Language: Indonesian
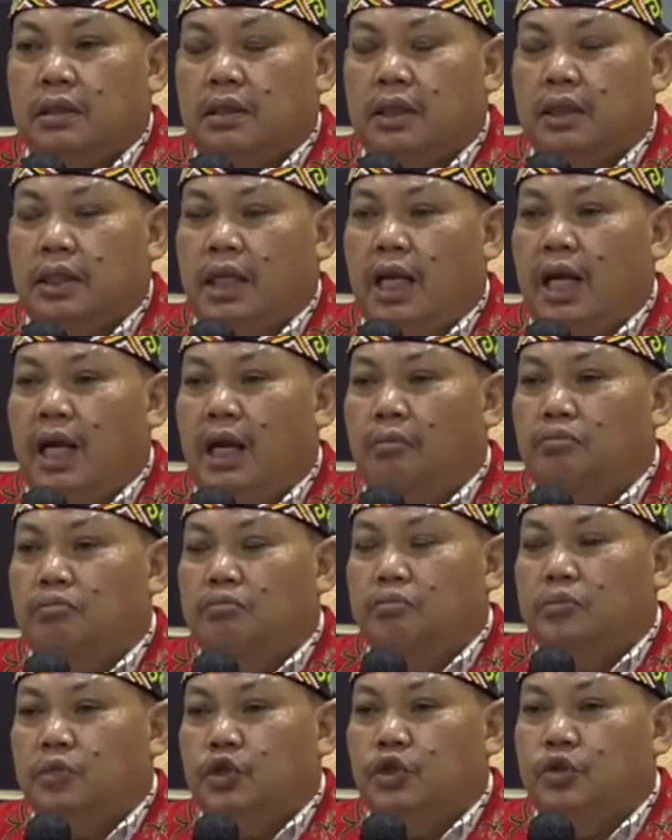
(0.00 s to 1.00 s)
di
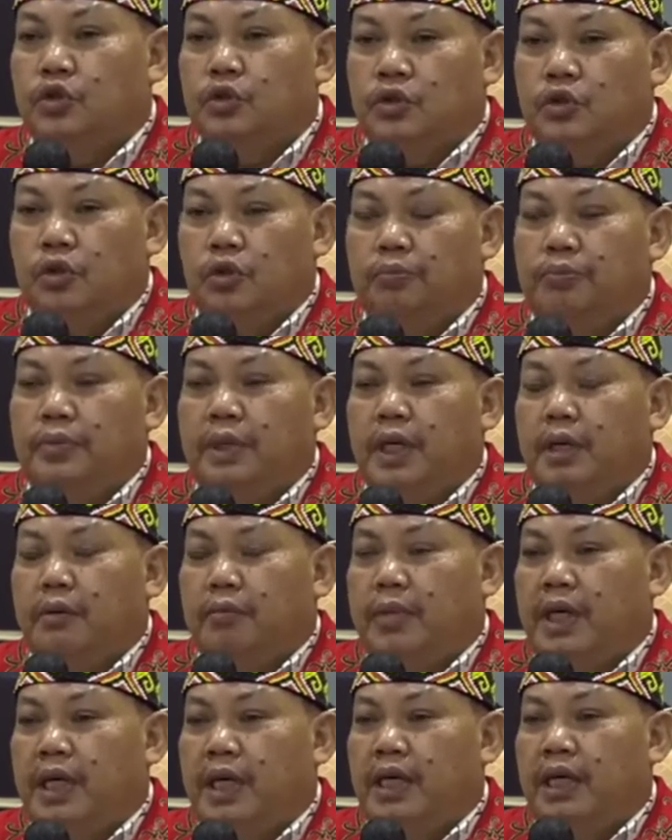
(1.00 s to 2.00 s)
dalam YouTube
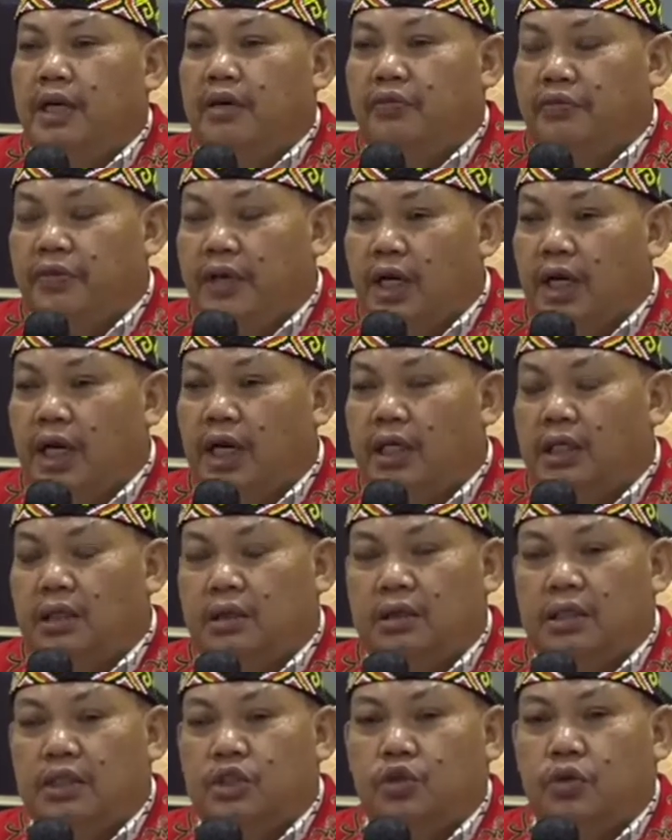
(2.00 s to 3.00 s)
yang beredar
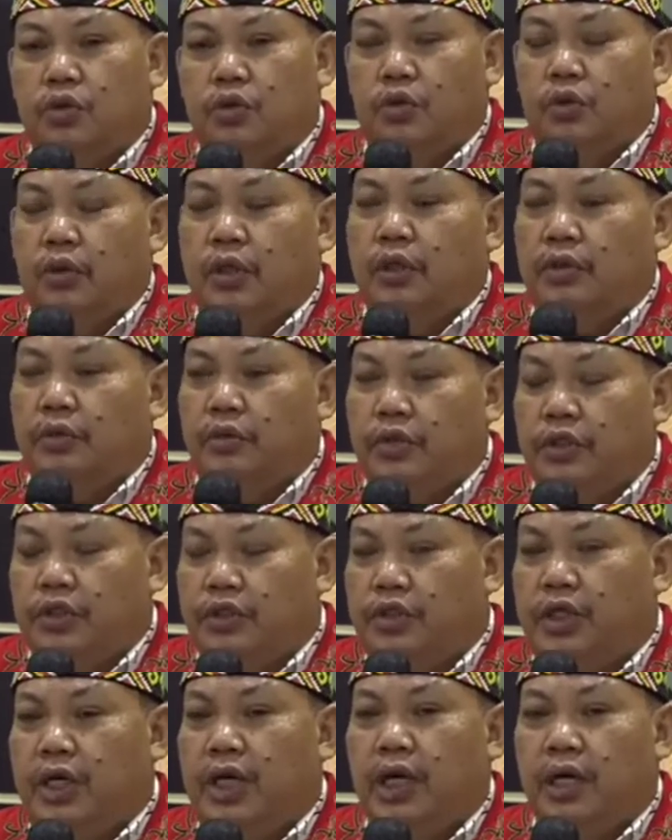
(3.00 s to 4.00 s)
viral di seluruh
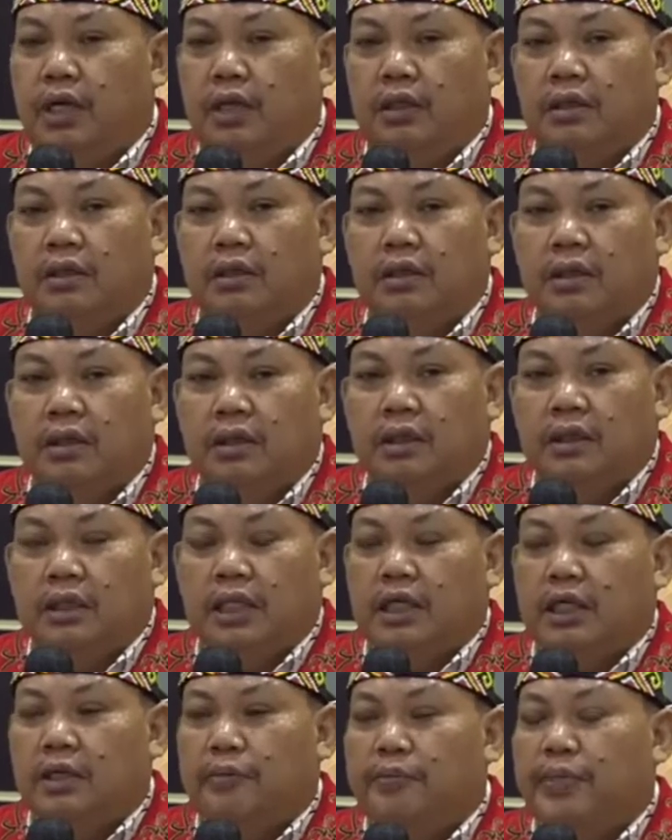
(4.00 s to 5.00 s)
Indonesia
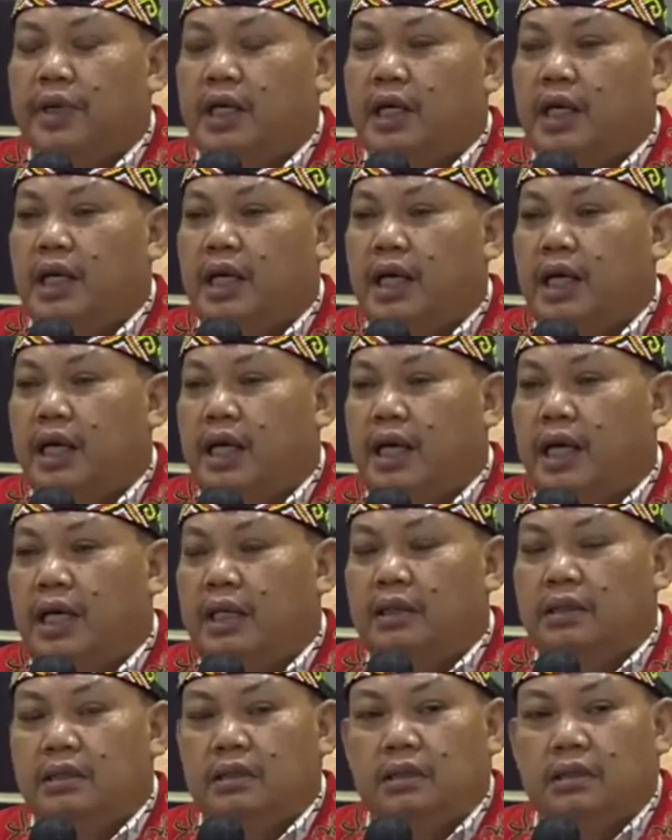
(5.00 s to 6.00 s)
yang
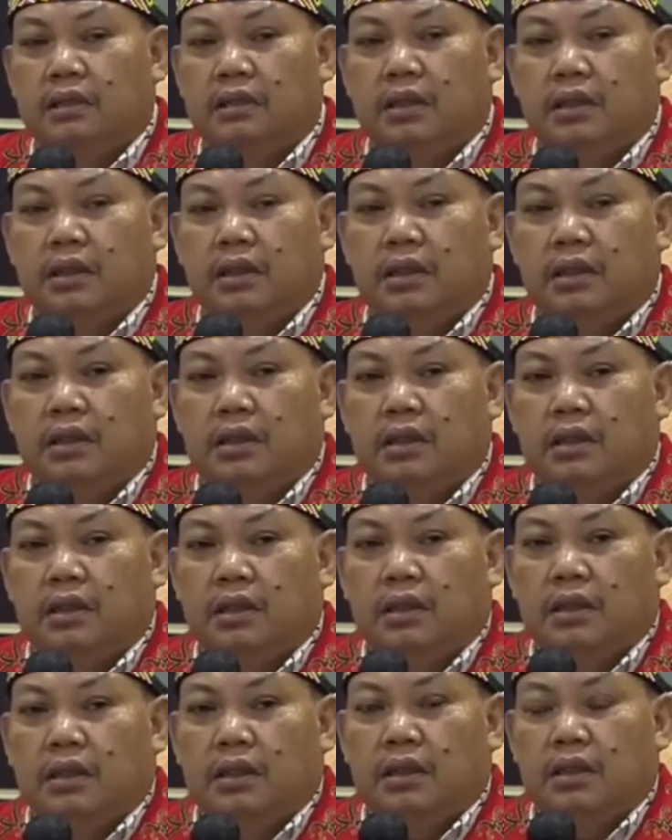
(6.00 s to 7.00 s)
diperkirakan
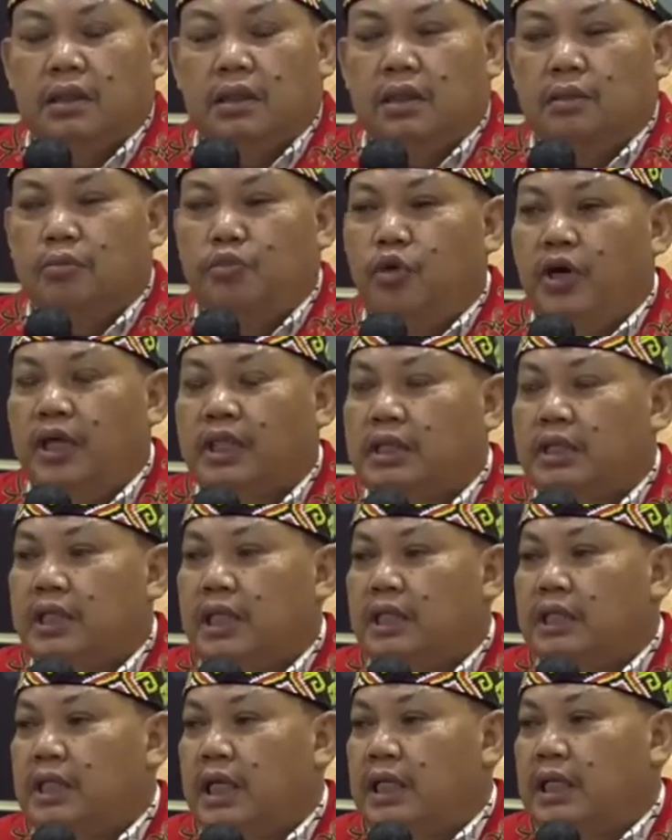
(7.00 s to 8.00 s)
dibuat
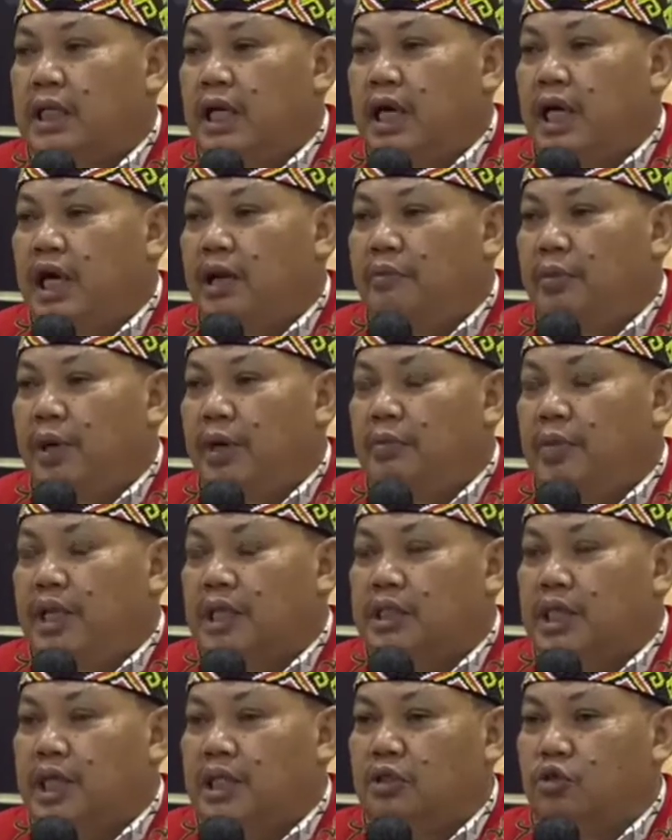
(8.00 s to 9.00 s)
sekitar tanggal
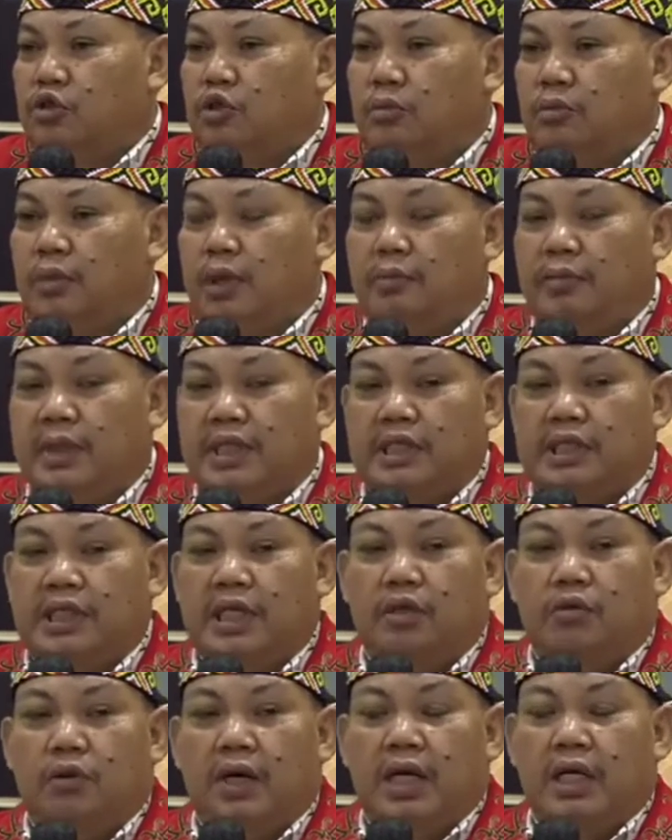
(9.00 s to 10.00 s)
18 atau 19
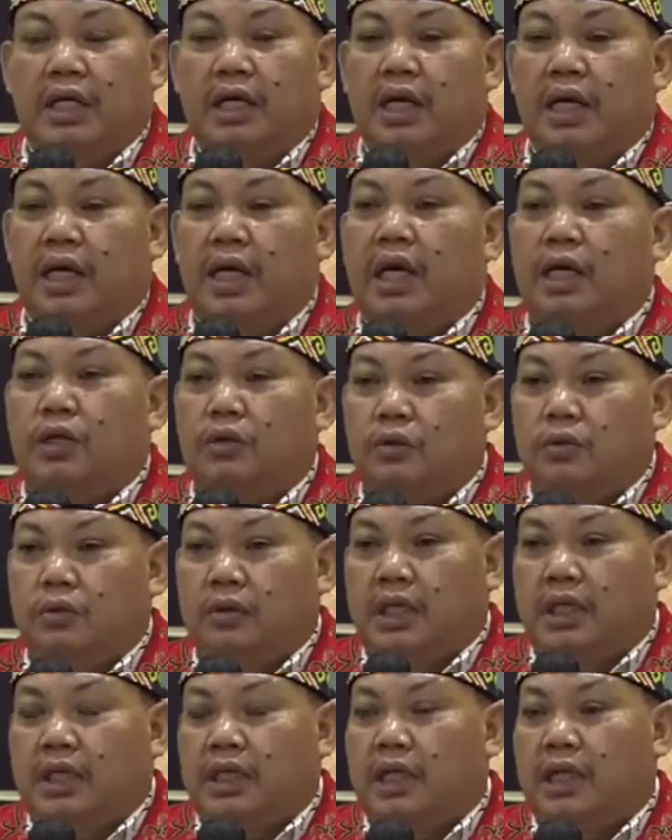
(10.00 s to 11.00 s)
Januari yang
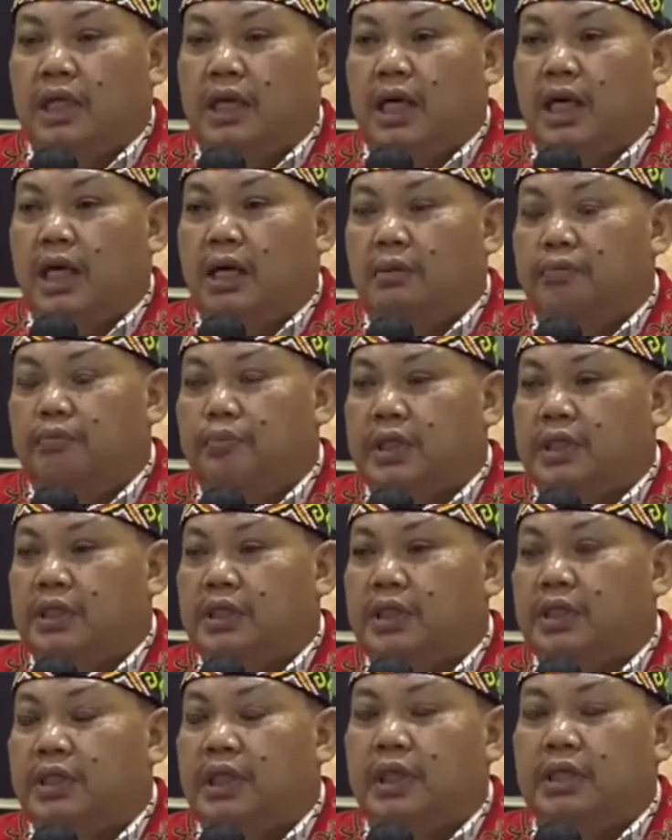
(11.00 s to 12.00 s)
lalu ketika
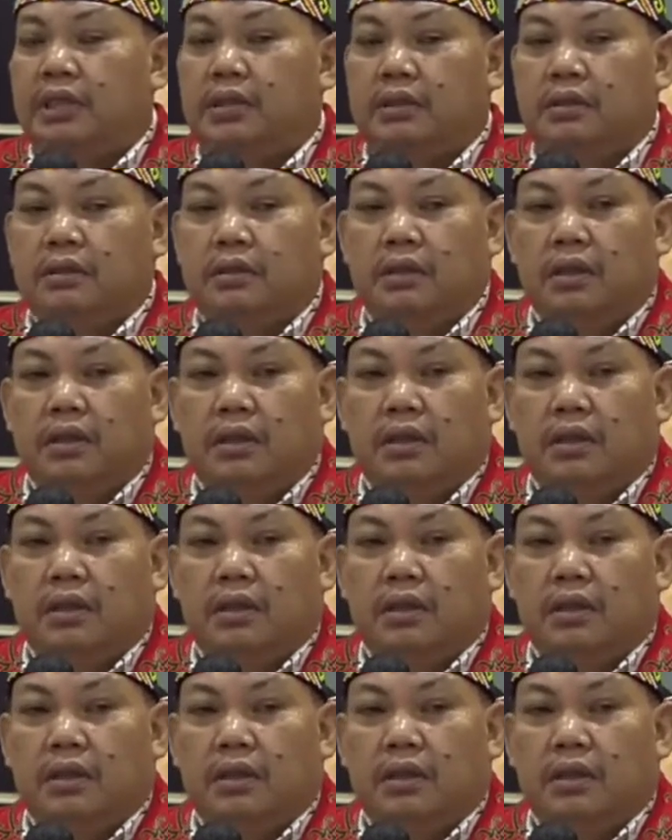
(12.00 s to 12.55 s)
Presiden